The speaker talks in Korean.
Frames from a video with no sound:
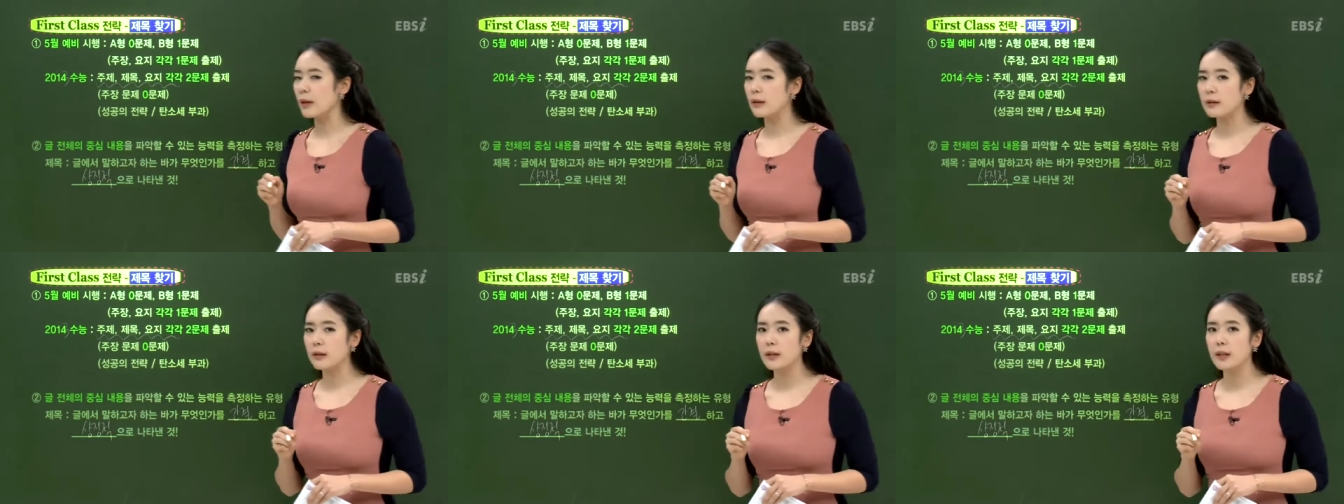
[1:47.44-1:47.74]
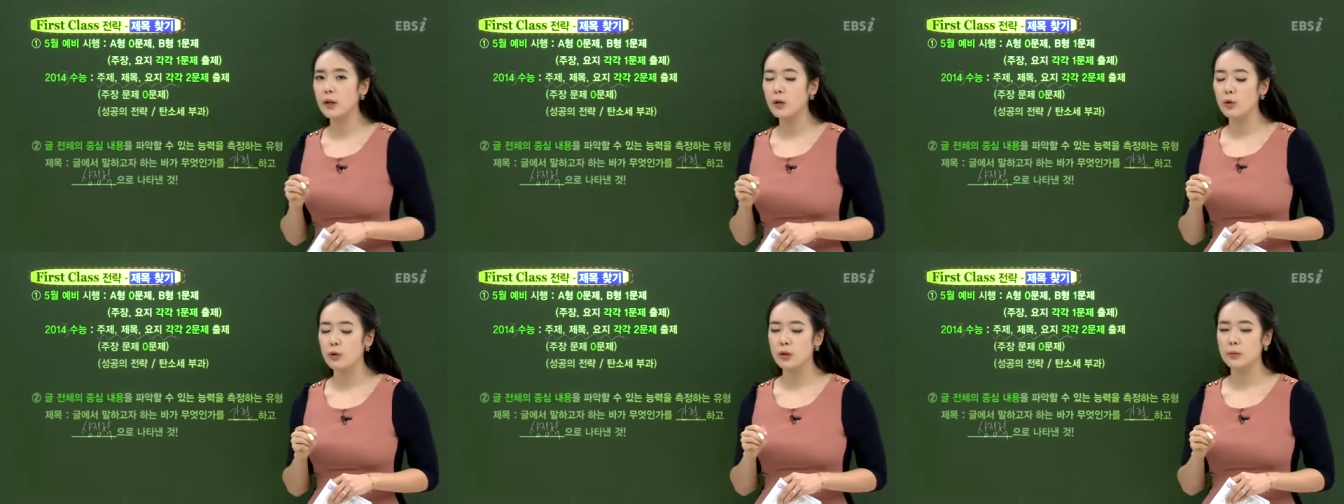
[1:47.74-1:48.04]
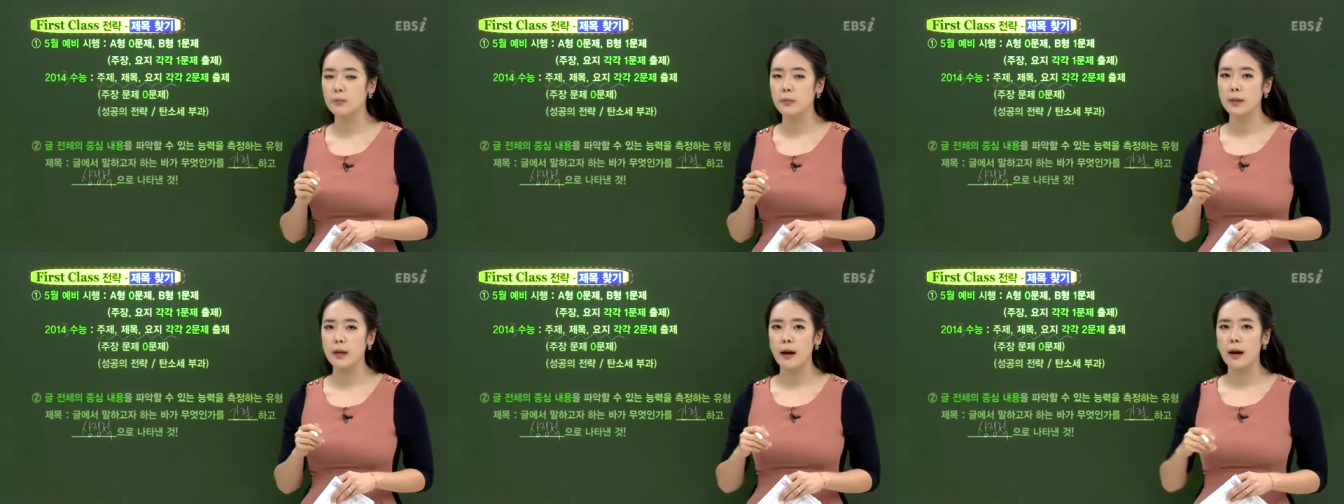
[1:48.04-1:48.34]
나타낸
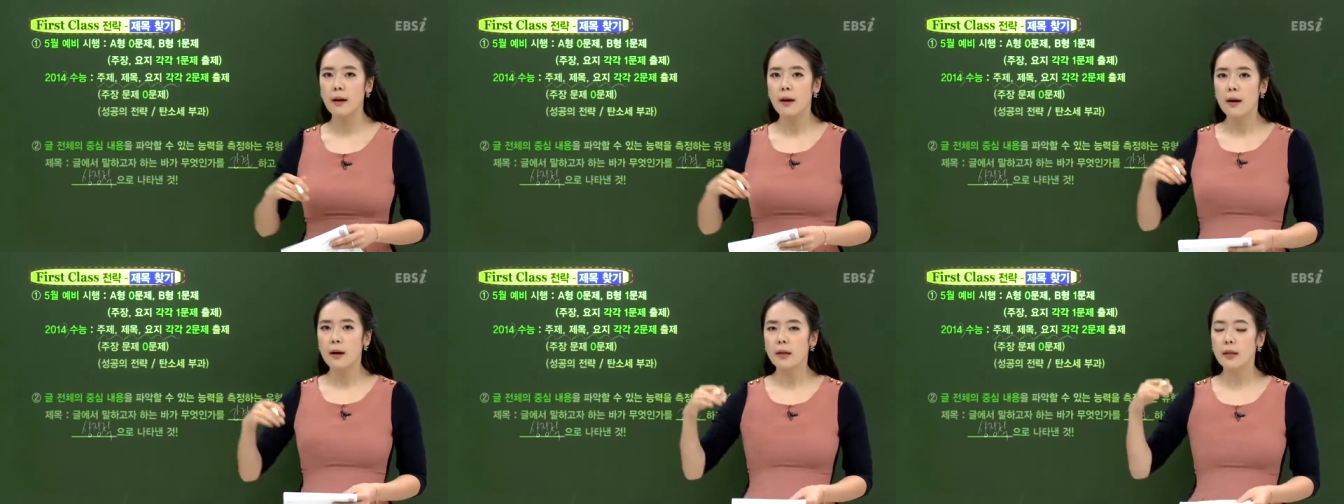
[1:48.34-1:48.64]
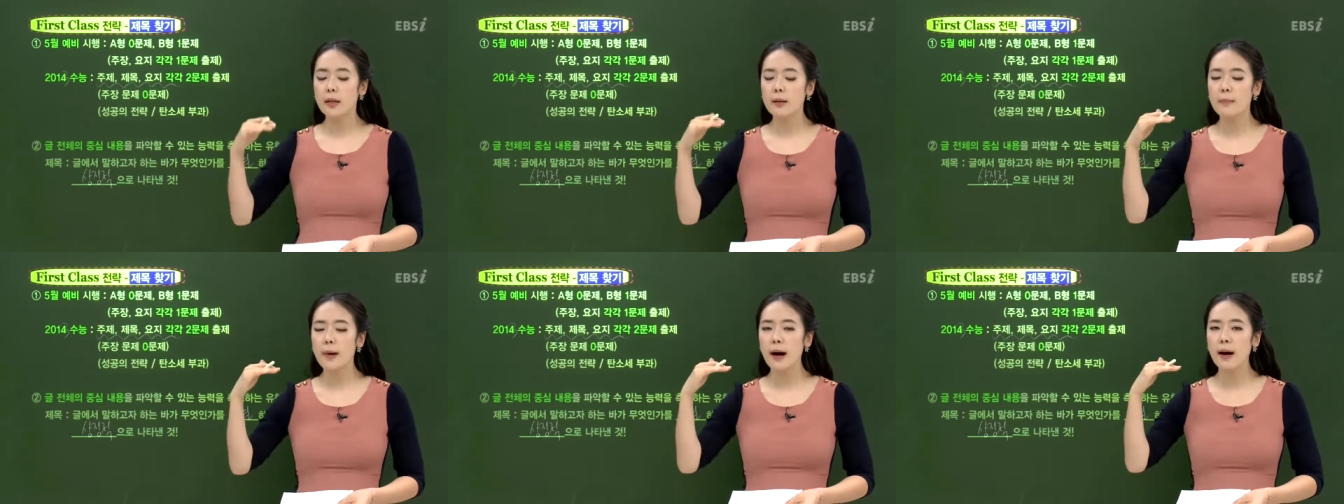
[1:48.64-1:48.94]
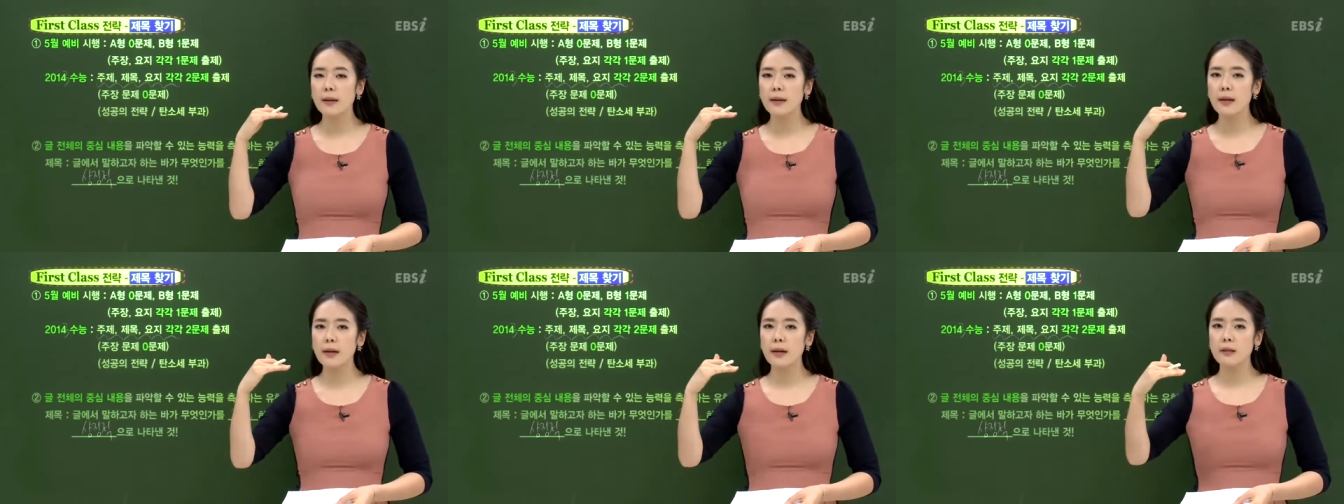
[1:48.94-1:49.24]
것입니다.
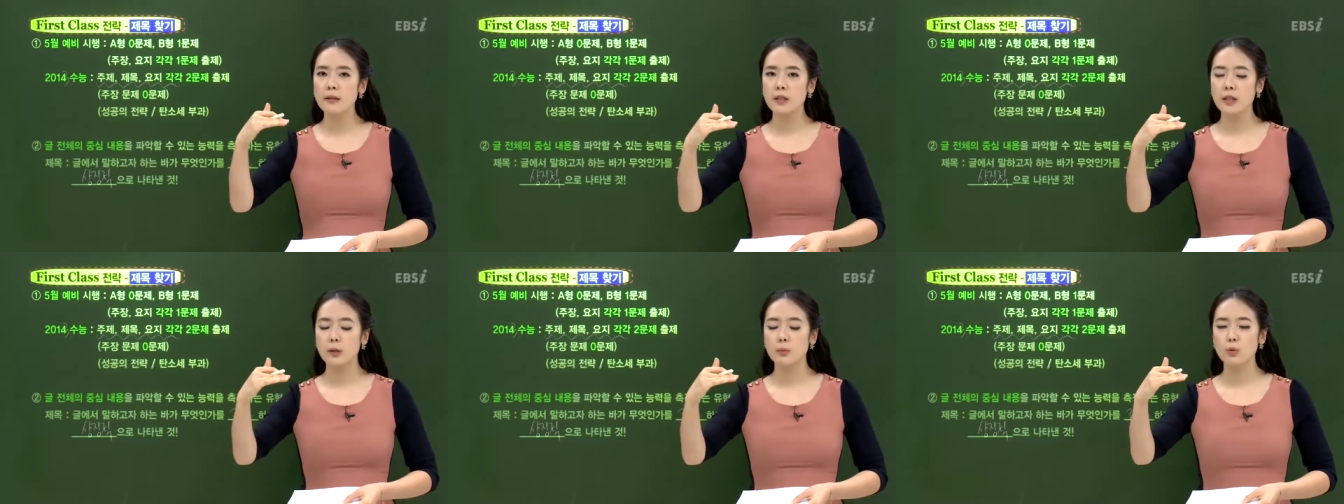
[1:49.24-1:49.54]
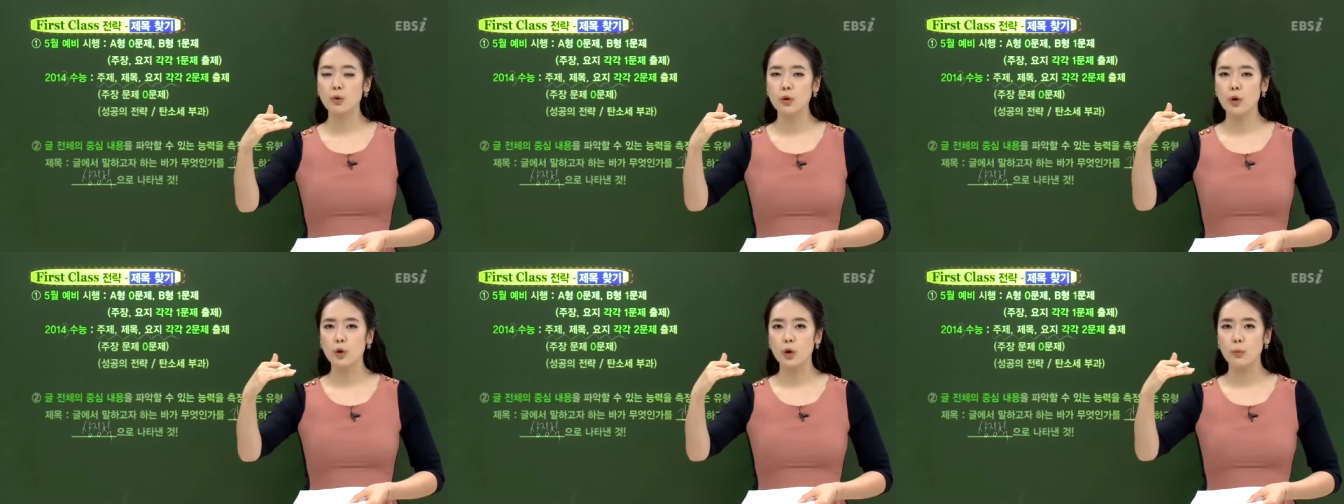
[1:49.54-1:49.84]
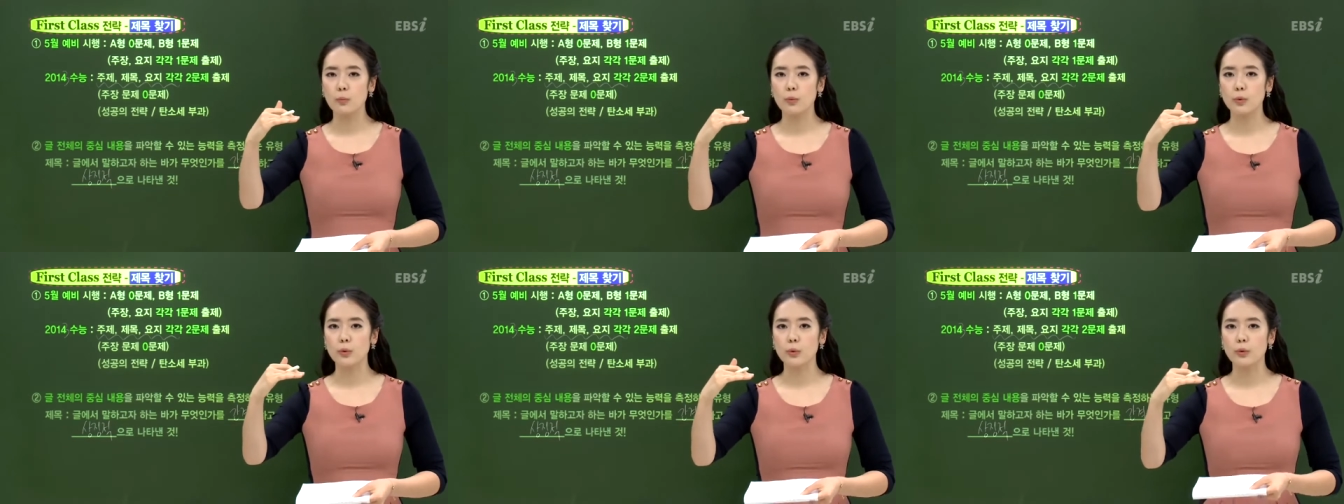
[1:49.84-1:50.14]
이만한 지문을
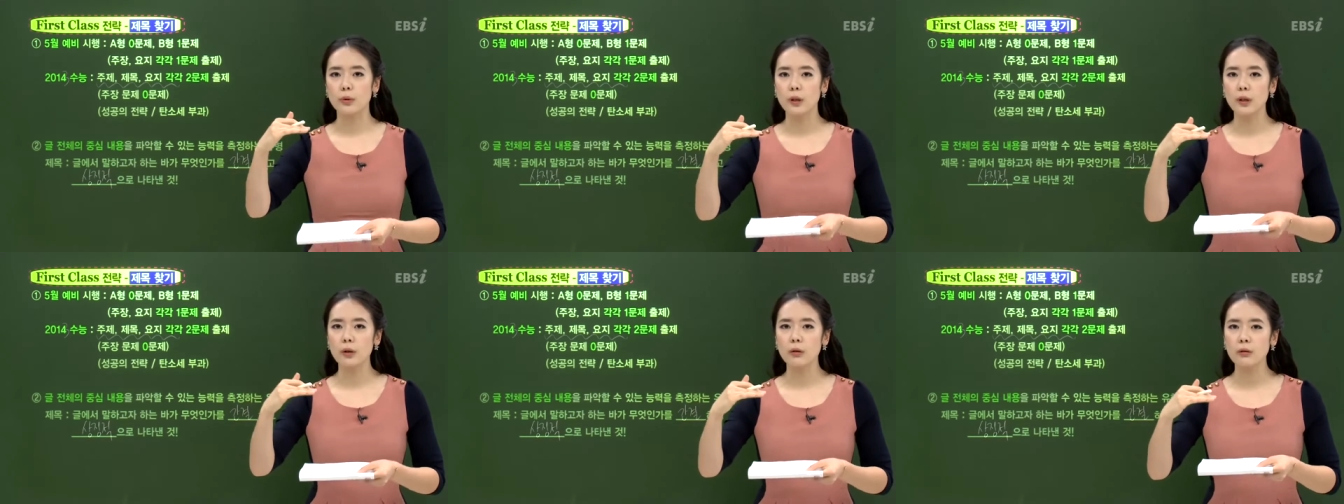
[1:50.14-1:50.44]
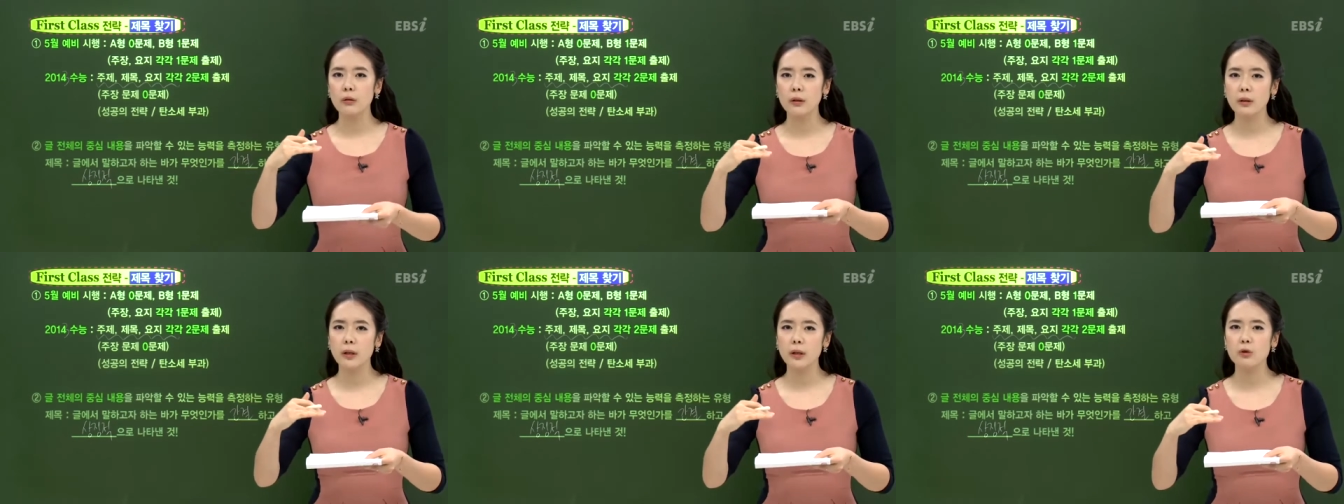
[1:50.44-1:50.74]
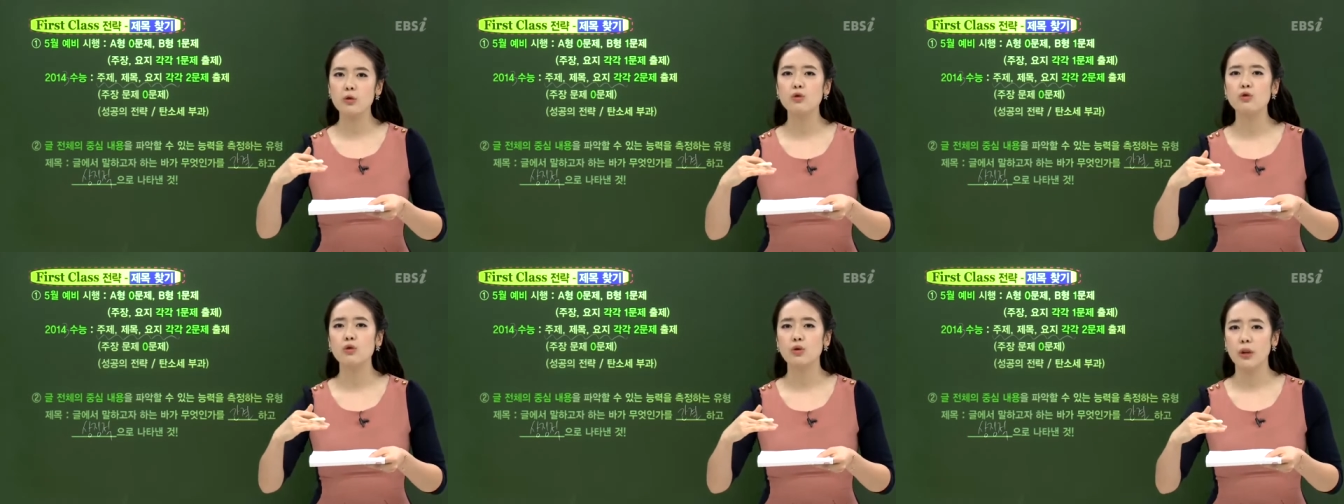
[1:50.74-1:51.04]
여러분
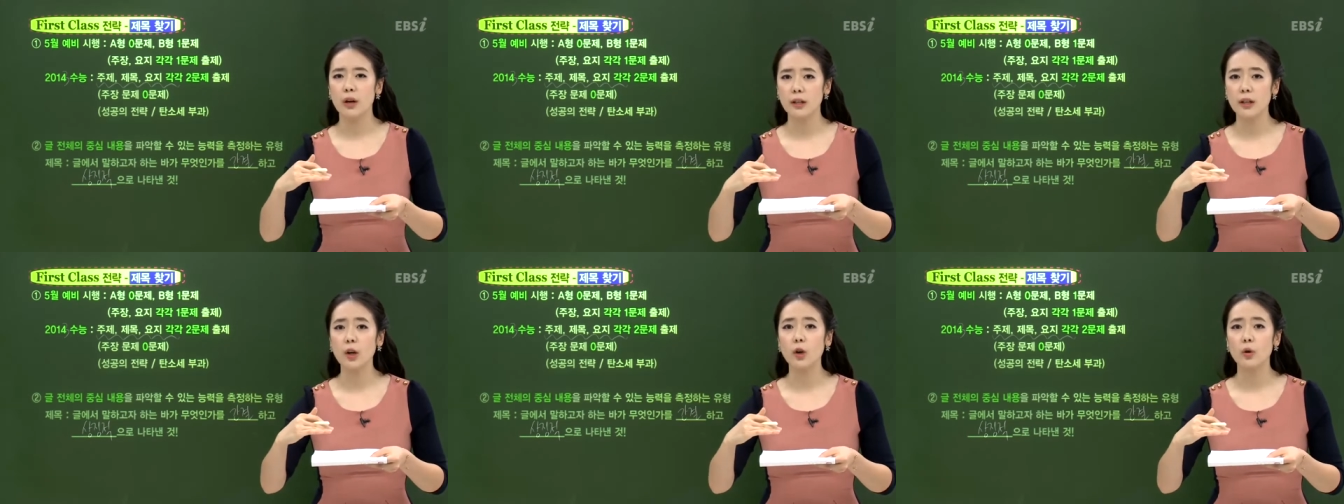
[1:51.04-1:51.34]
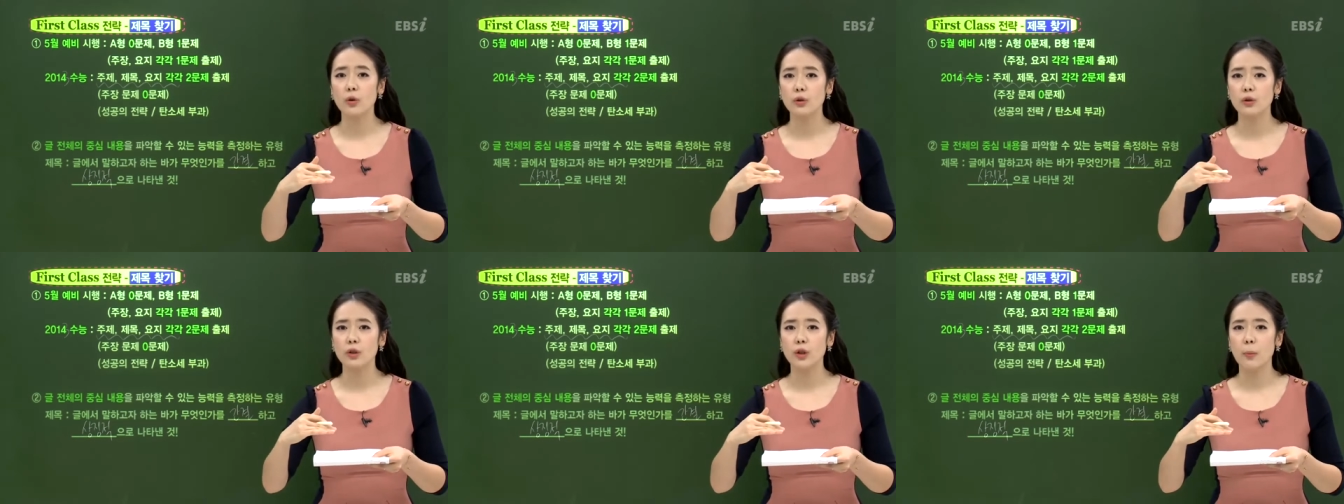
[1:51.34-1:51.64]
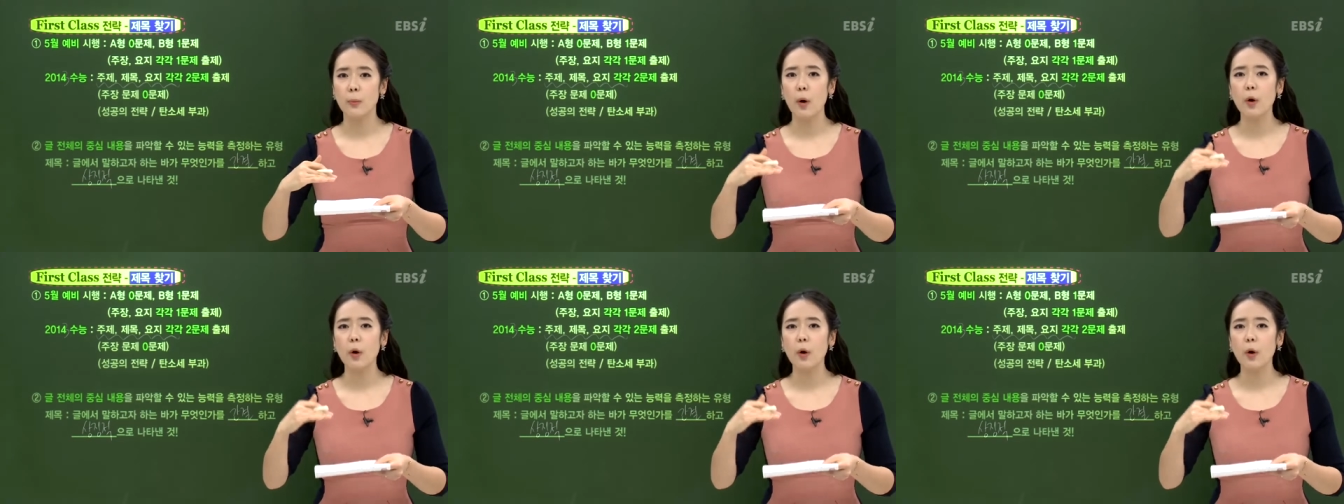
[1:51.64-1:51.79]
이렇게 줄여야 되거든요.